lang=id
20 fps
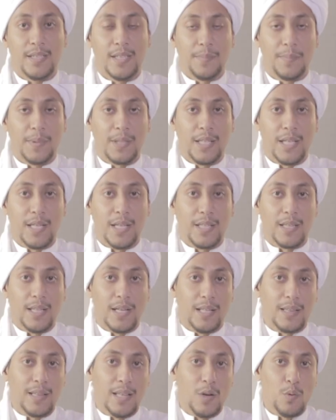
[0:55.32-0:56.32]
seperti yang
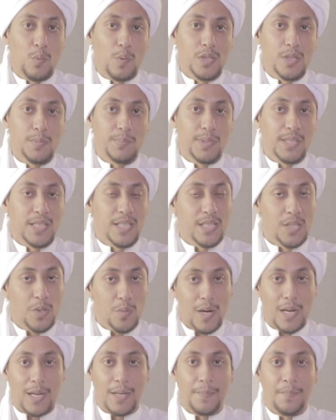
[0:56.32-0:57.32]
kita ketahui seperti
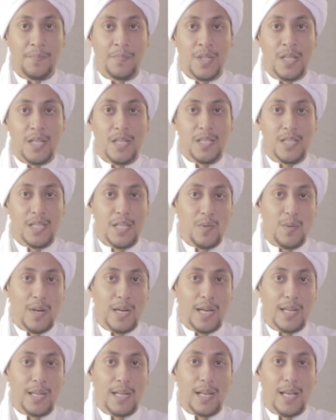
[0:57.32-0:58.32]
siwak.
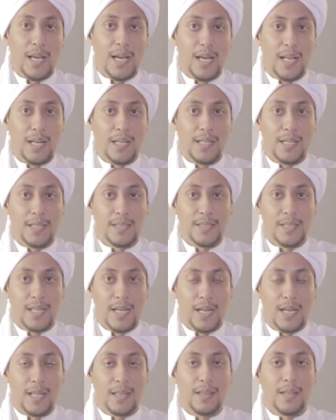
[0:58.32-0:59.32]
Siwak adalah hal yang
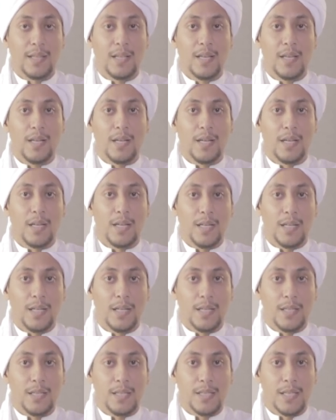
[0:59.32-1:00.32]
sangat
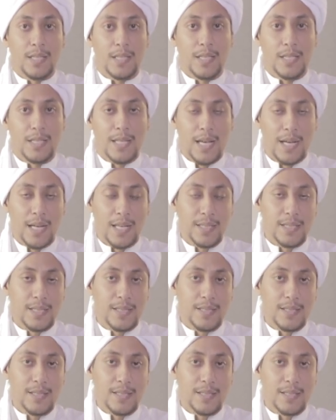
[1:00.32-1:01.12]
eh, sangat